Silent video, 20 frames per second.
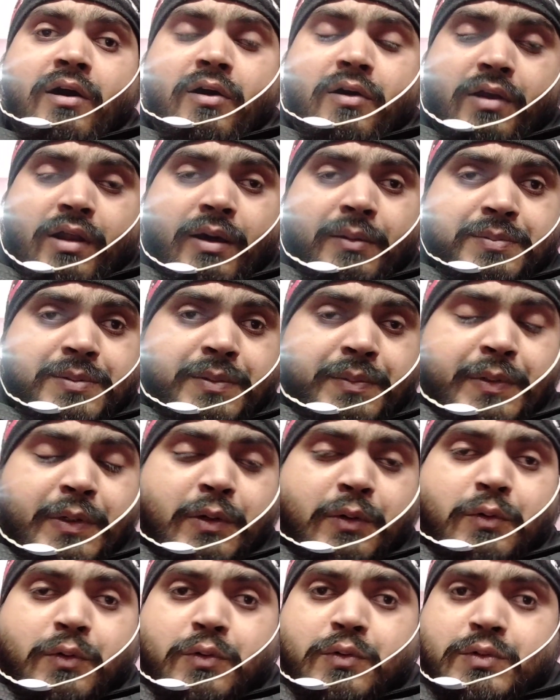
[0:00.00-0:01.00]
और आप सभी
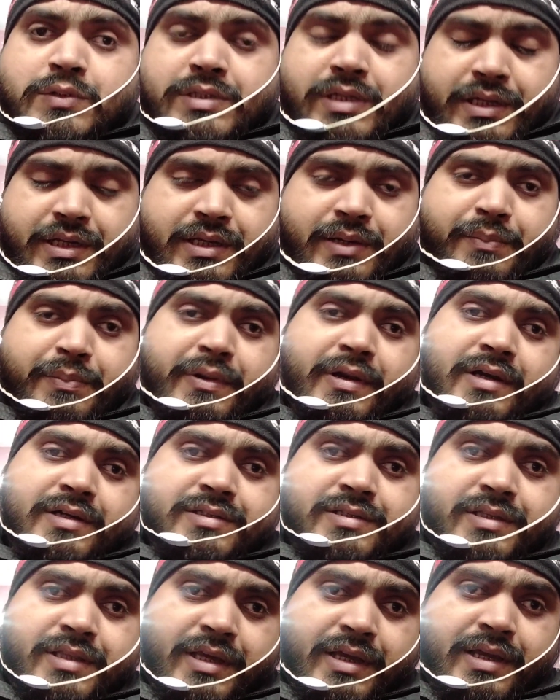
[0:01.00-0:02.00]
लोगों को सारी
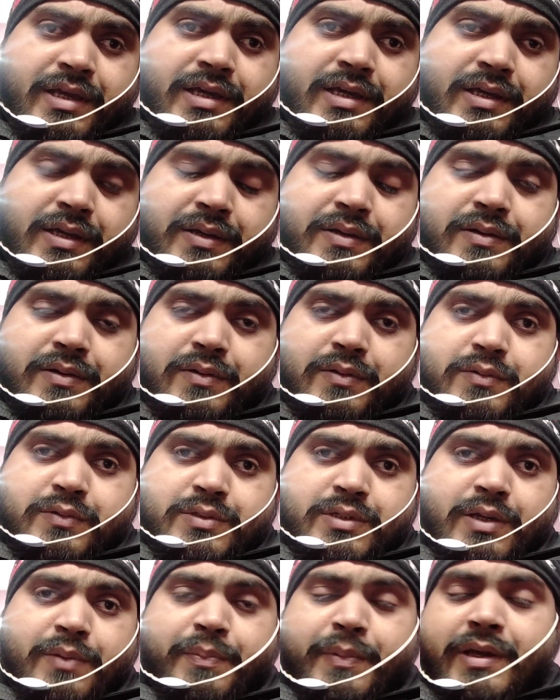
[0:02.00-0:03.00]
अपडेट्स देंगे
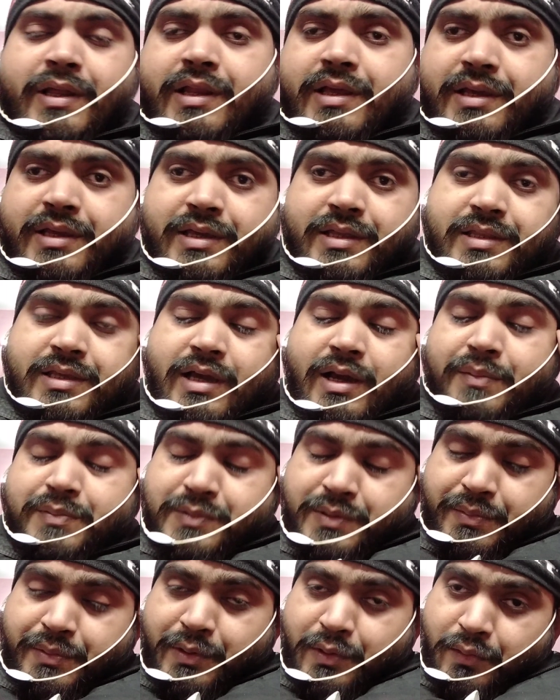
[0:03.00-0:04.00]
उसके पहले यदि आप
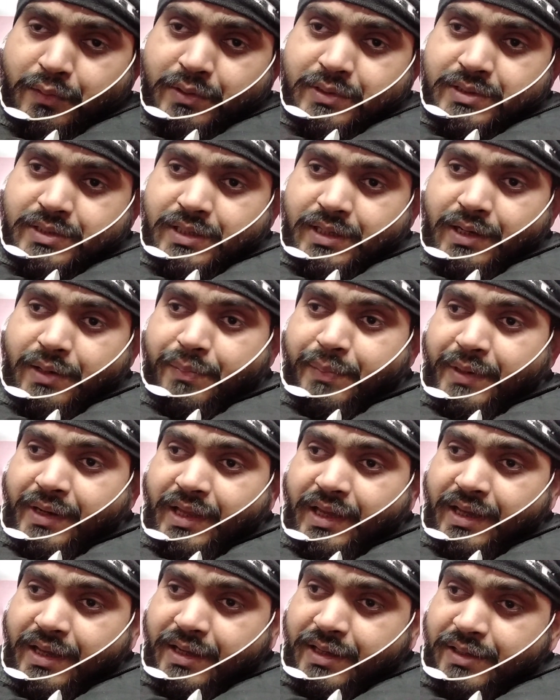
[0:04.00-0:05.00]
सभी लोग इस चैनल पर
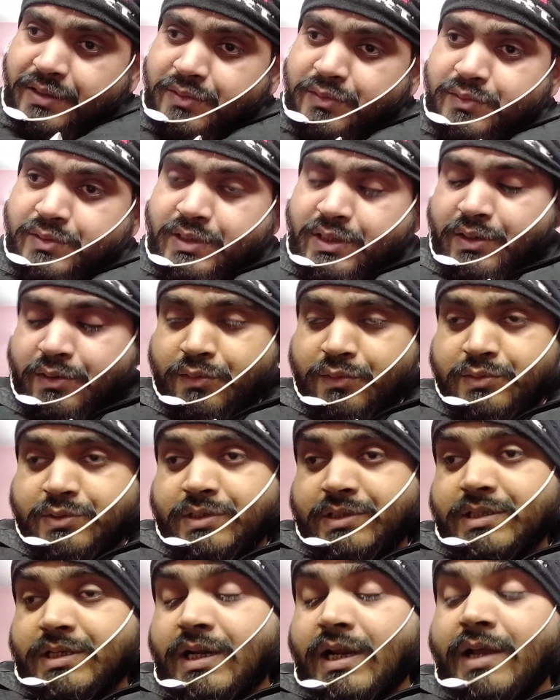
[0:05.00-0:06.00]
नए हैं तो चैनल को
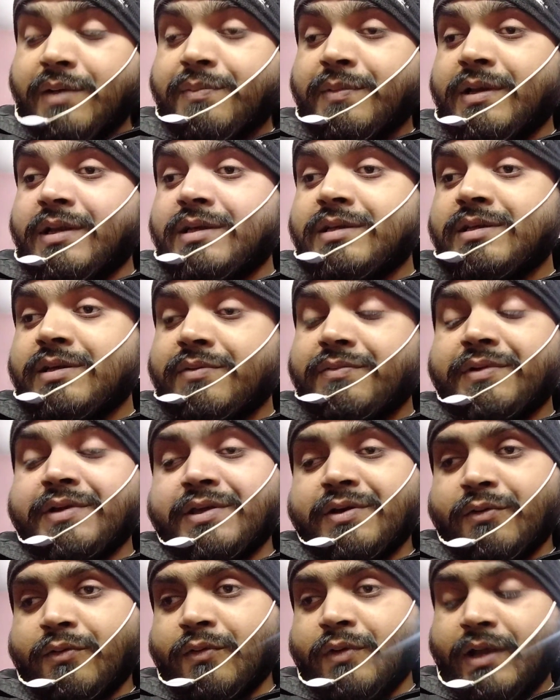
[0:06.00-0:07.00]
सब्सक्राइब कर लीजिए
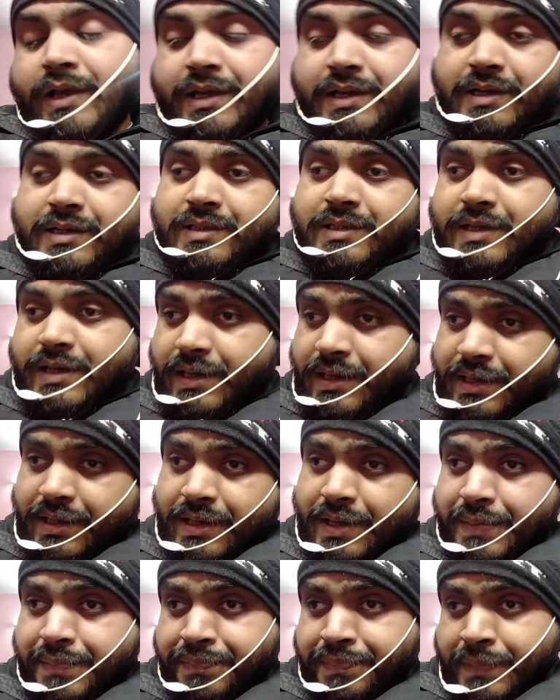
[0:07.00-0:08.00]
वीडियो को लाइक कर दिया
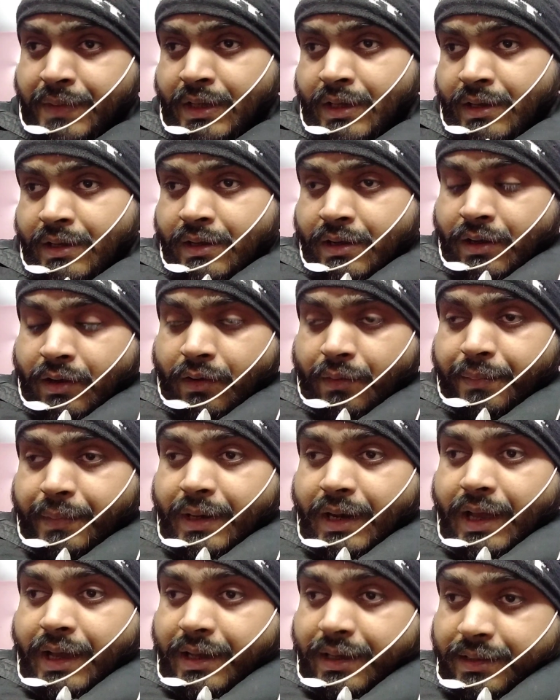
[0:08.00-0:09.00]
करिए और
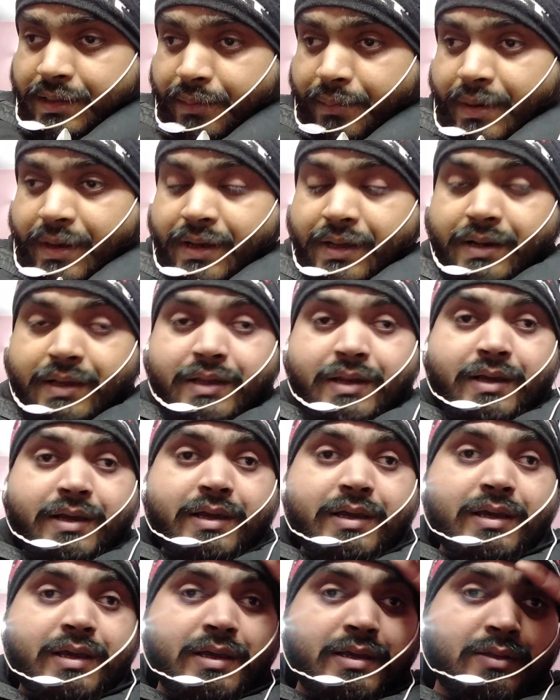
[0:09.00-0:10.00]
बेल आइकन दबा करके
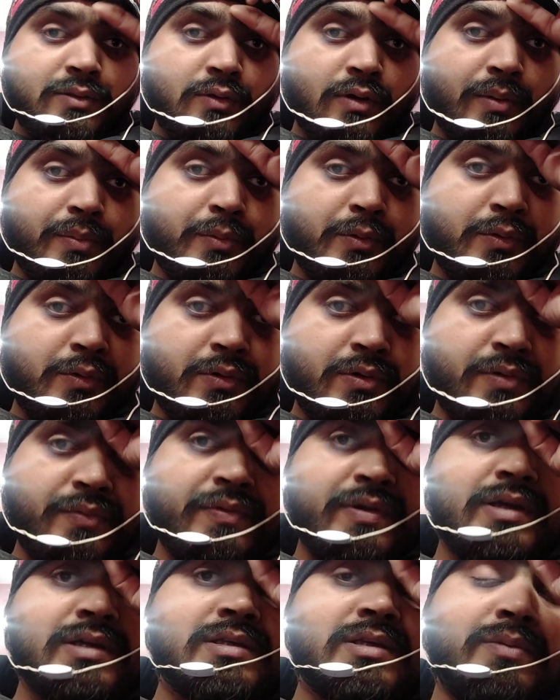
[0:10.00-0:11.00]
रखेंगे तो आपको
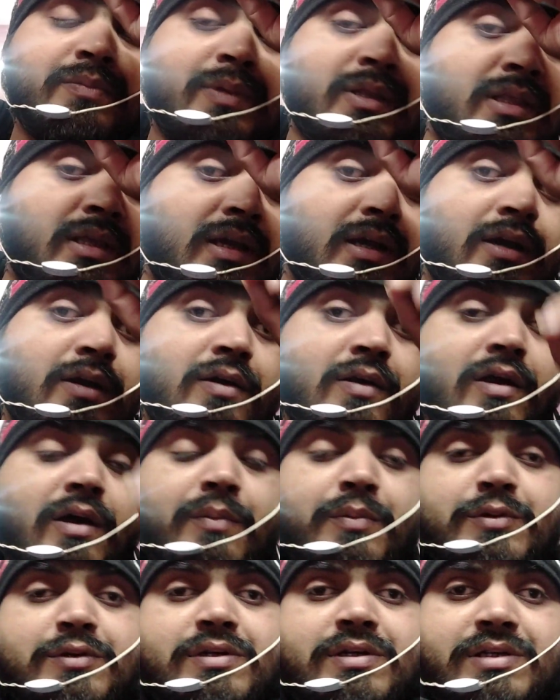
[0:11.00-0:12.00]
नोटिफिकेशन मिल जाएगा और
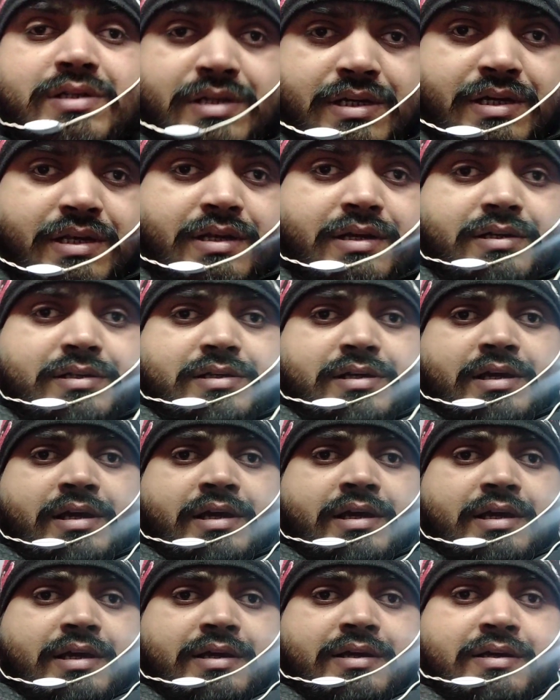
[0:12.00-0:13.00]
आप उसे शेयर कर
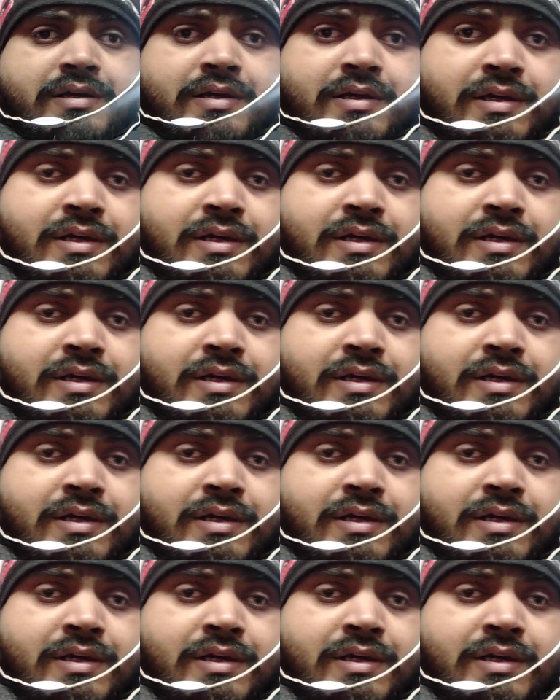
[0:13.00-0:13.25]
सकेंगे